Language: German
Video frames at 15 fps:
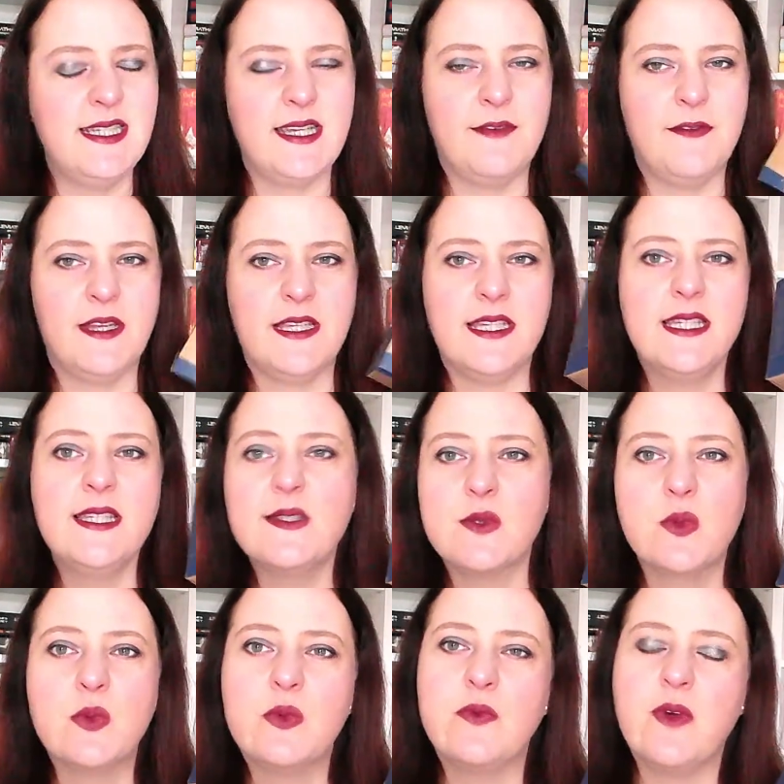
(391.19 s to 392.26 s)
Er war nicht so
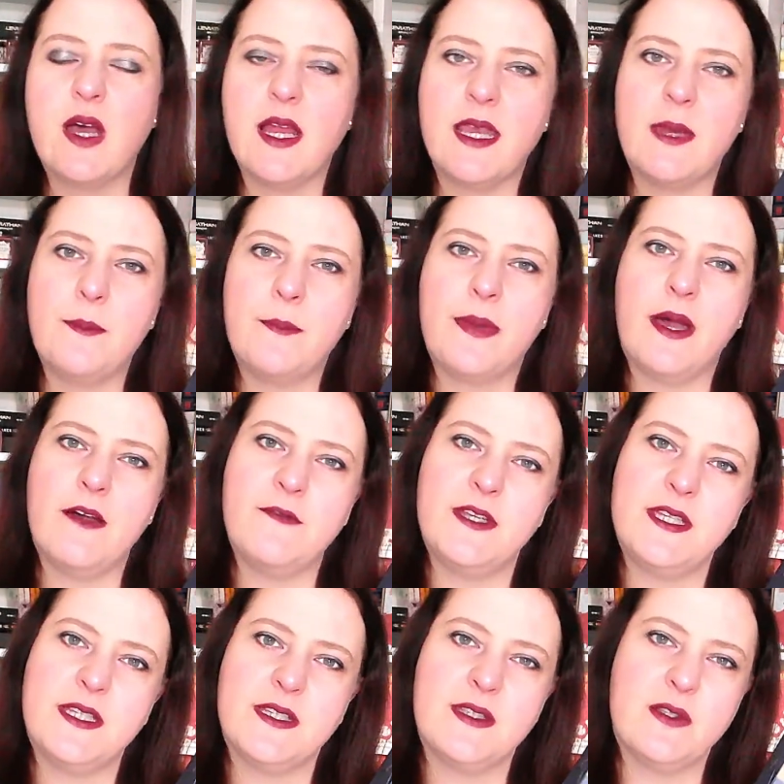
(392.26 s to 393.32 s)
gut wahrnehmbar, wie
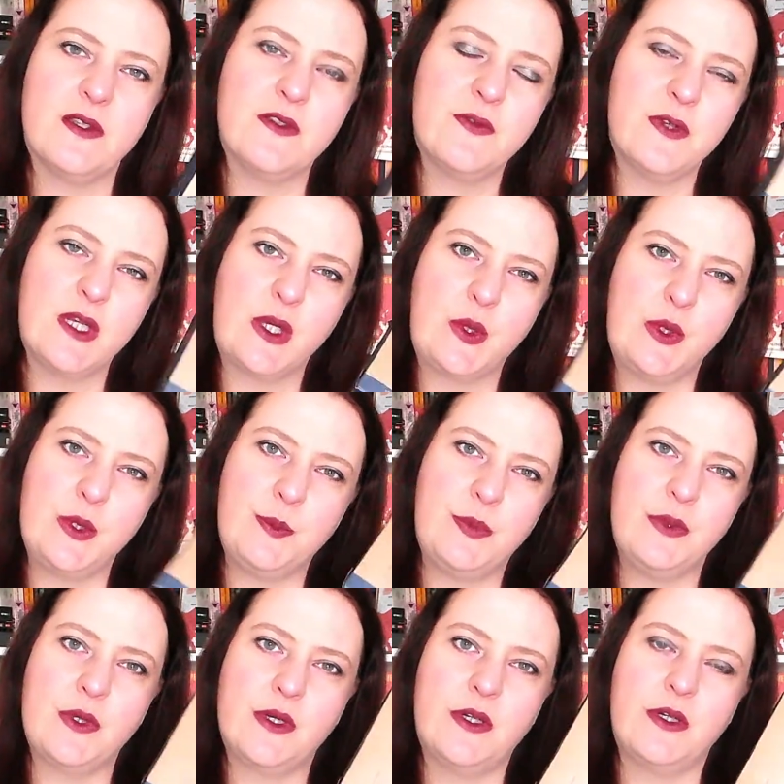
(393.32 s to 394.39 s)
ich das sonst von der
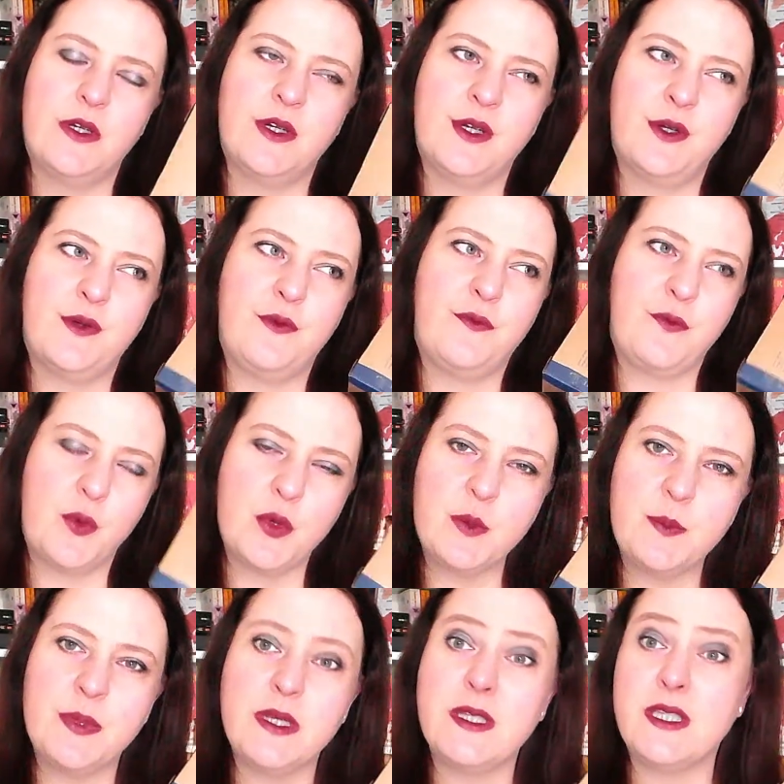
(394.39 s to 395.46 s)
Goldbirke gewohnt
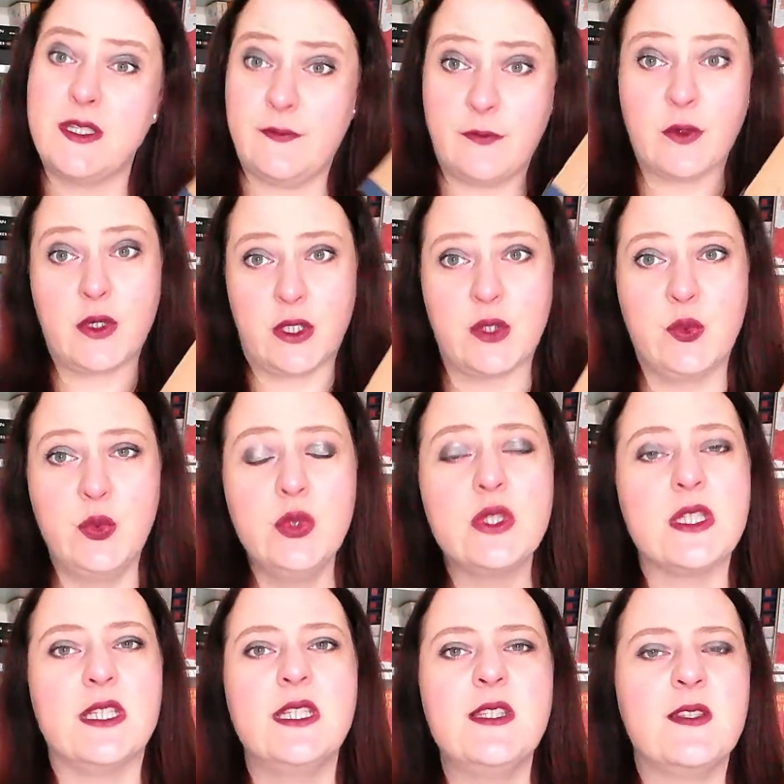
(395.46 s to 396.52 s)
bin, die wirklich gut
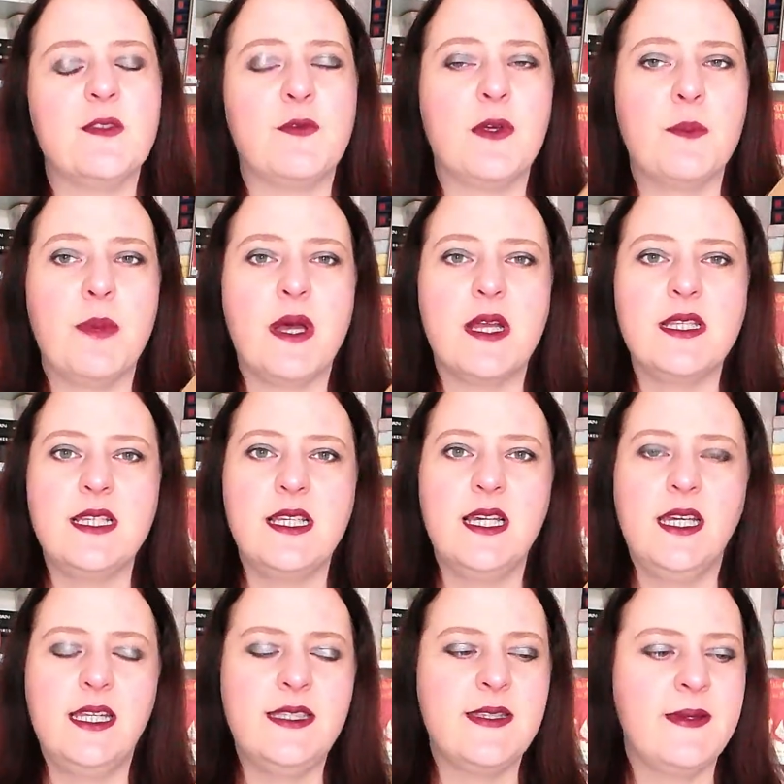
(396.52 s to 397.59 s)
ist von Partylight.